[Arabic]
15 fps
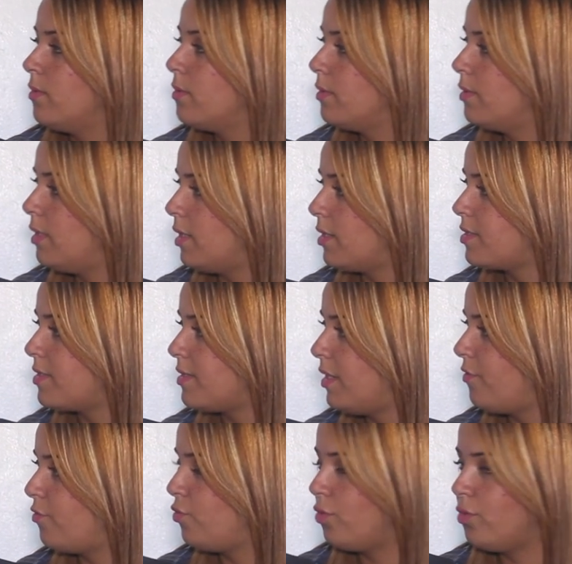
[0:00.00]
الدار
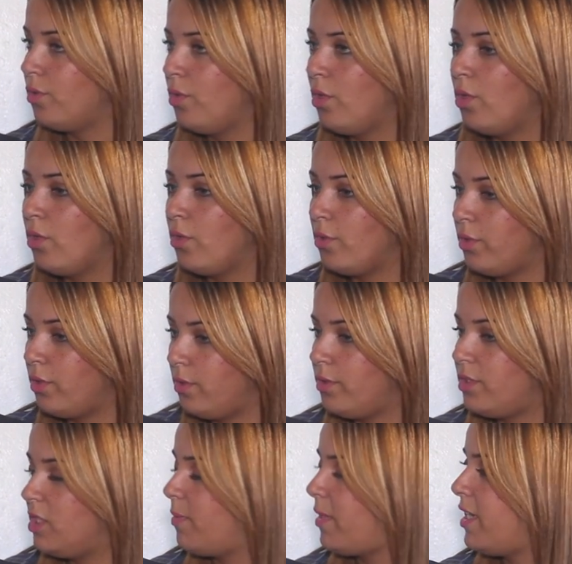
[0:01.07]
استافدوا
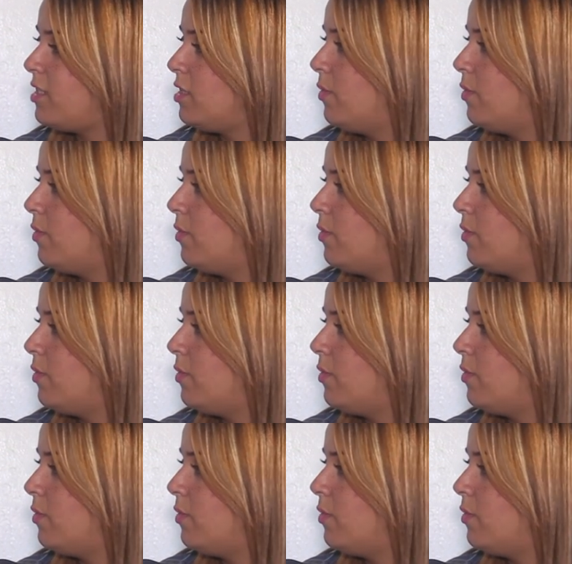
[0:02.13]
انت بقيتي